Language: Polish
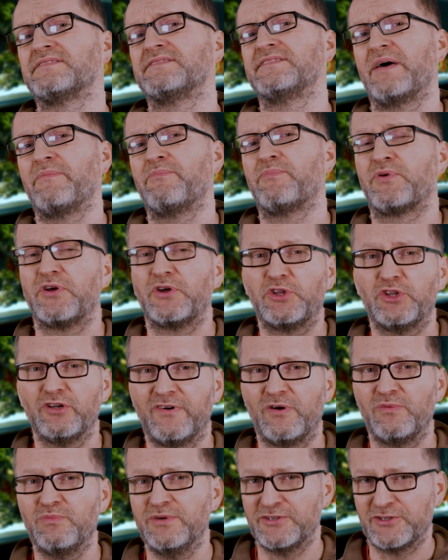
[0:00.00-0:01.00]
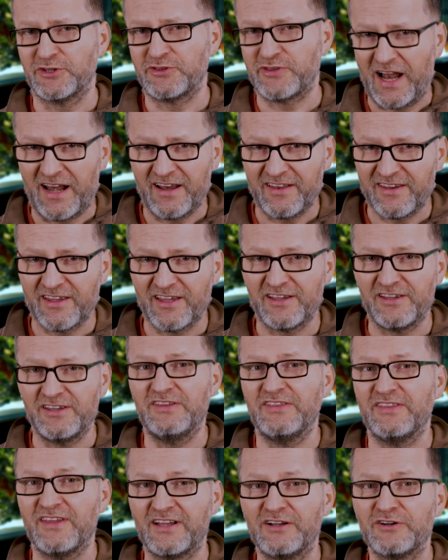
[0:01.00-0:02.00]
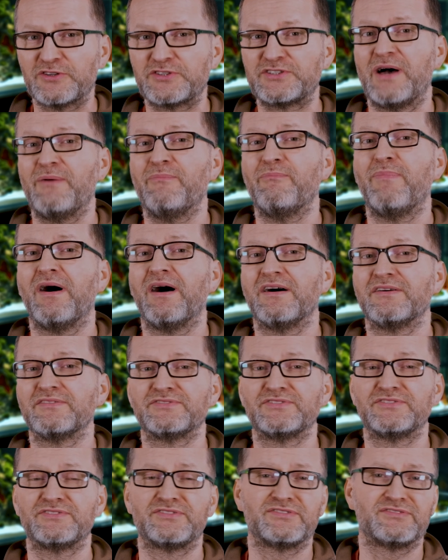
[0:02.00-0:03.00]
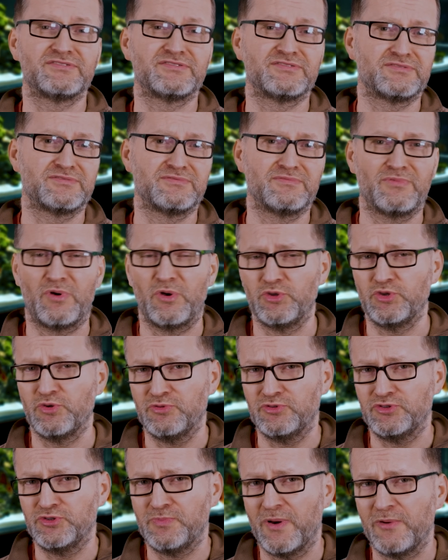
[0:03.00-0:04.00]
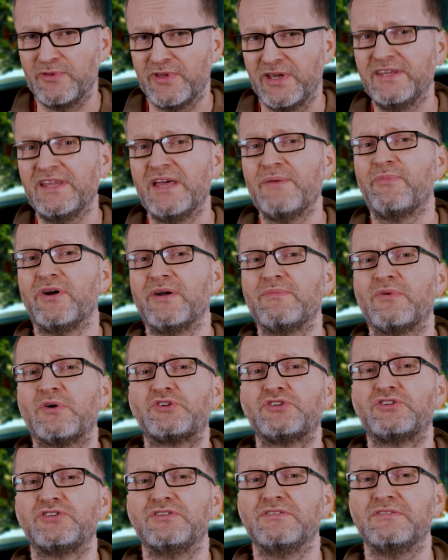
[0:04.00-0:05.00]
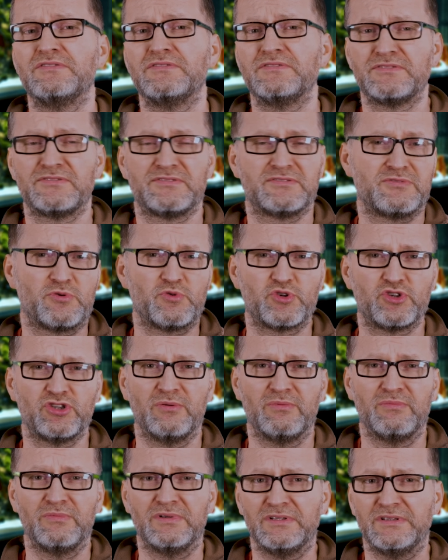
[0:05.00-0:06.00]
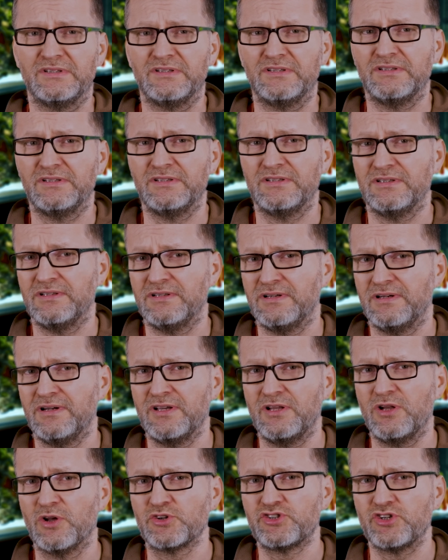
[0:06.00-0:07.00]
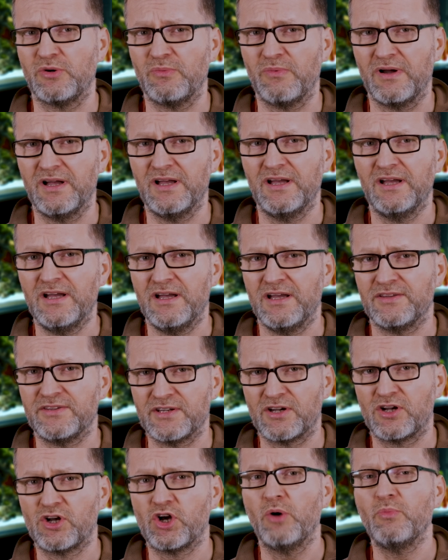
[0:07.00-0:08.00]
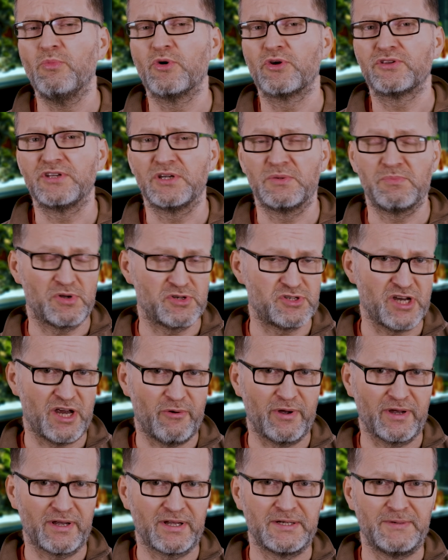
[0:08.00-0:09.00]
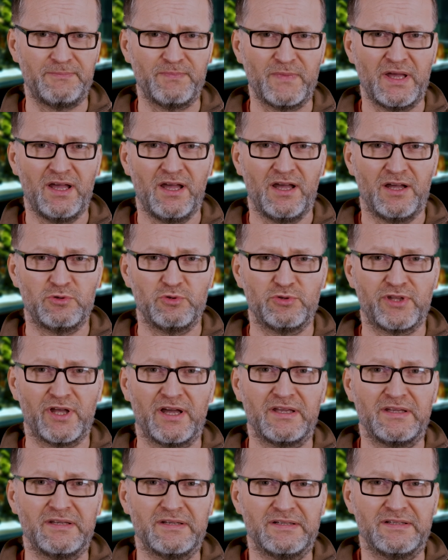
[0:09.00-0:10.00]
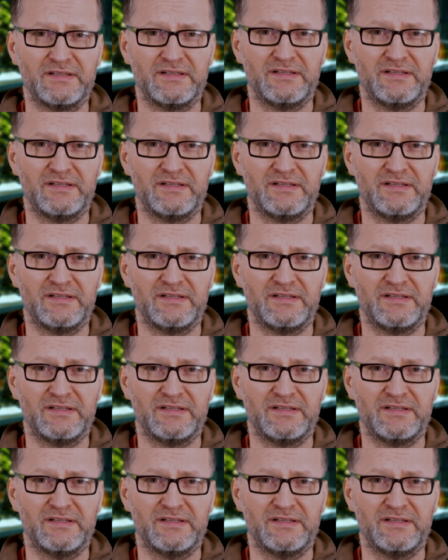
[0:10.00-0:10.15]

zaprojektowałby totalnie innego sampa z zupełnie innej pojemności, z różną e, ilością tych komór, tych podziałek. Tutaj e,